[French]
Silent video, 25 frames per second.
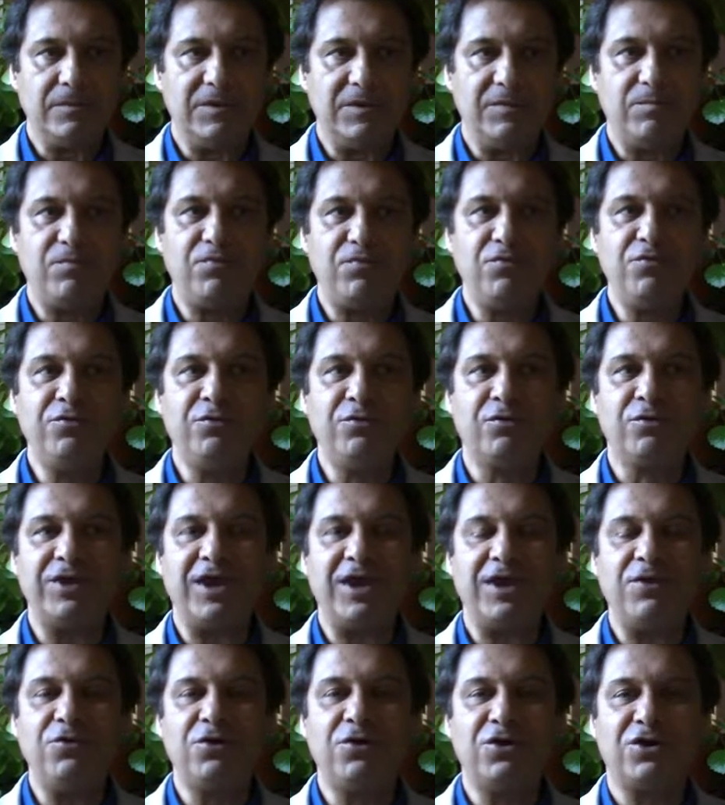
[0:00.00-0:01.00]
Mais plus
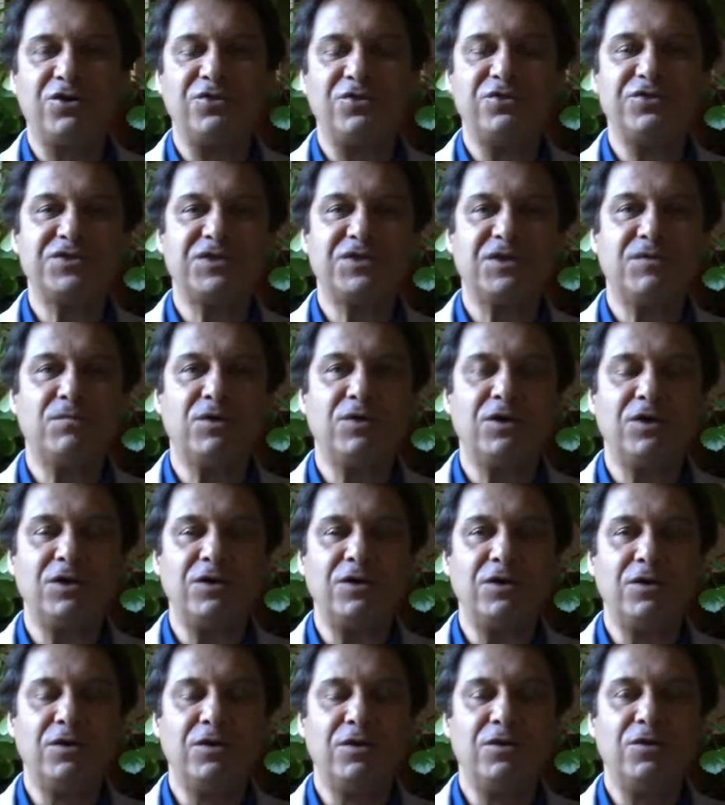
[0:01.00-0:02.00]
on adore le
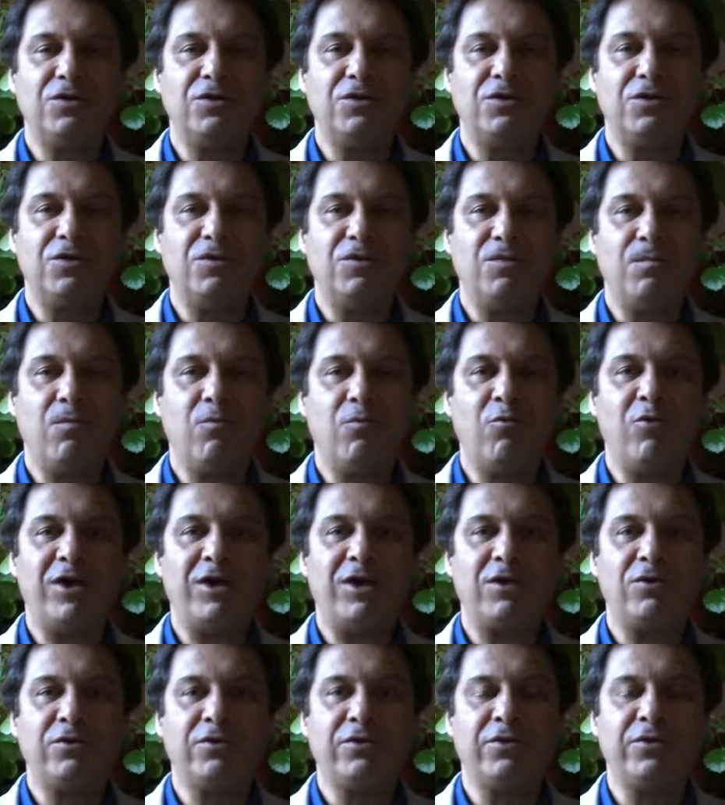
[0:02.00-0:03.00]
symbole,
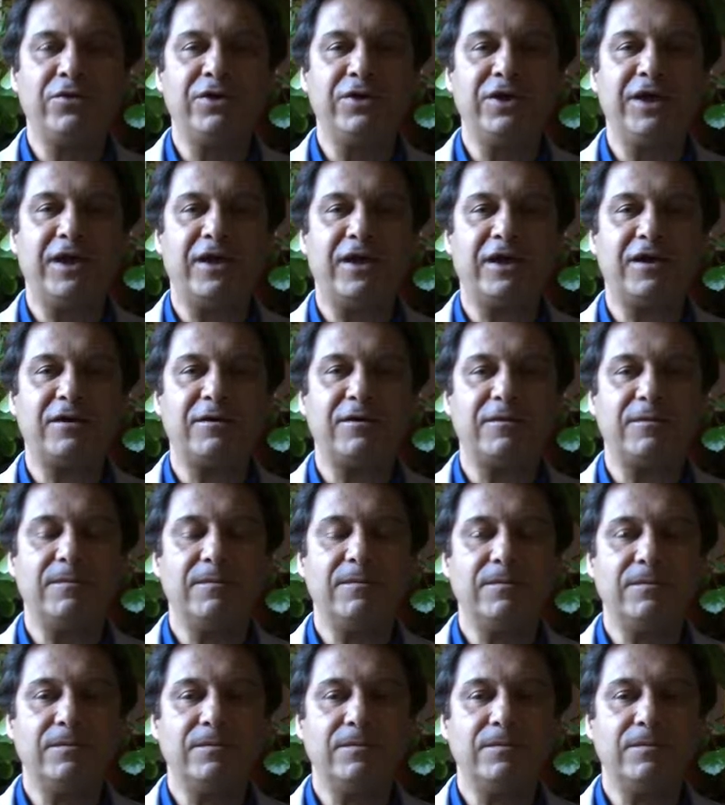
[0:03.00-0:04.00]
moins le regard
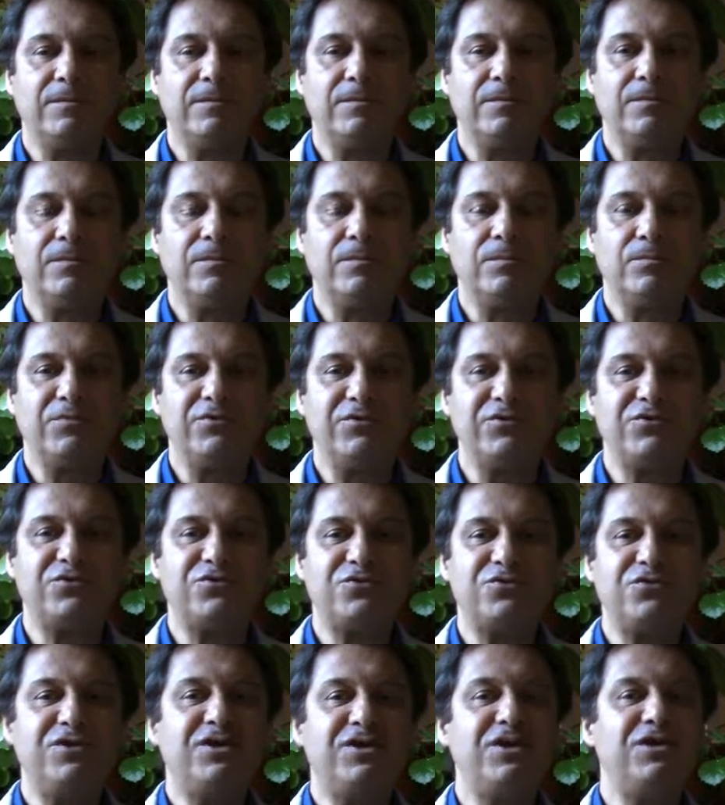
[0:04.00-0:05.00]
peut
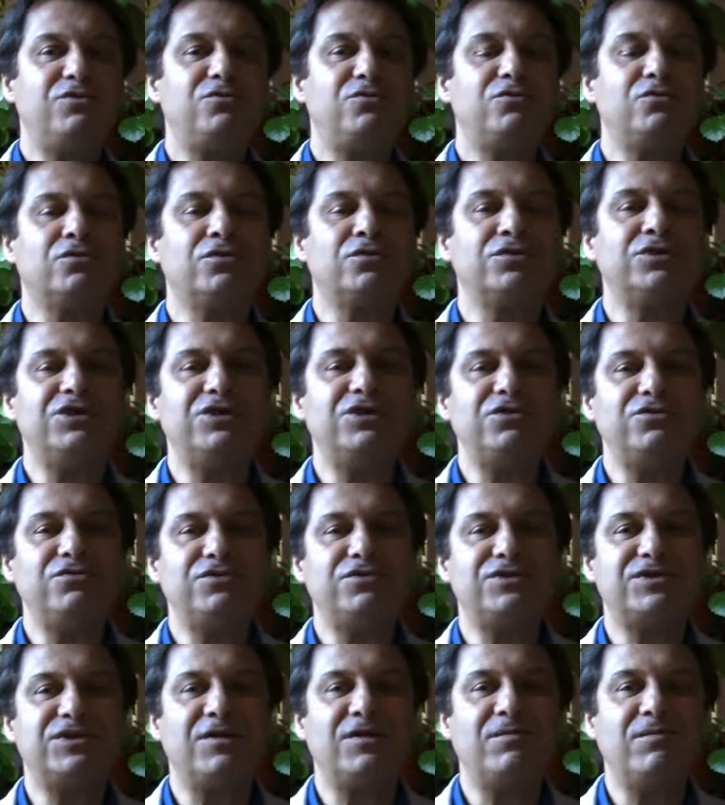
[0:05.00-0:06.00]
se détourner
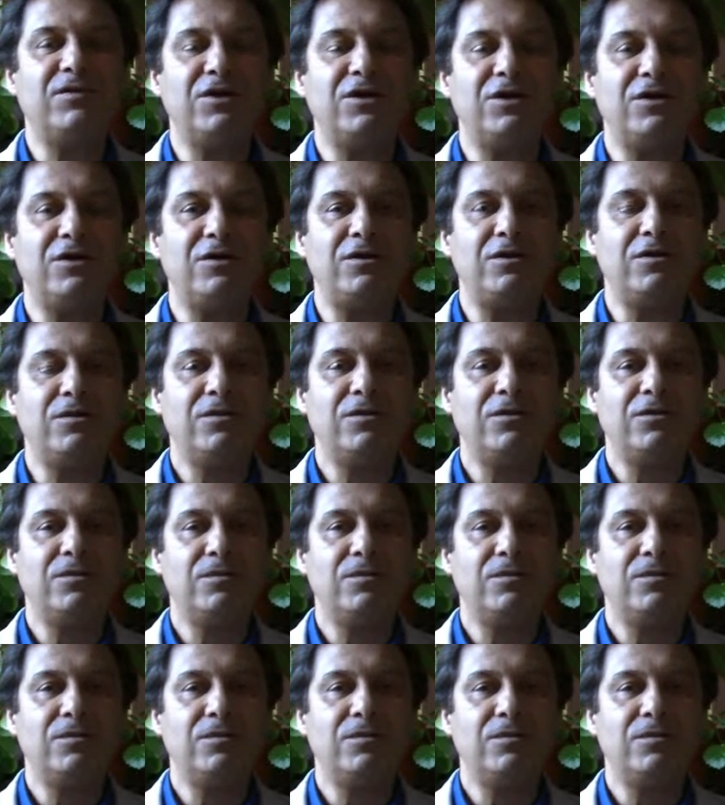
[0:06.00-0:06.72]
du symbole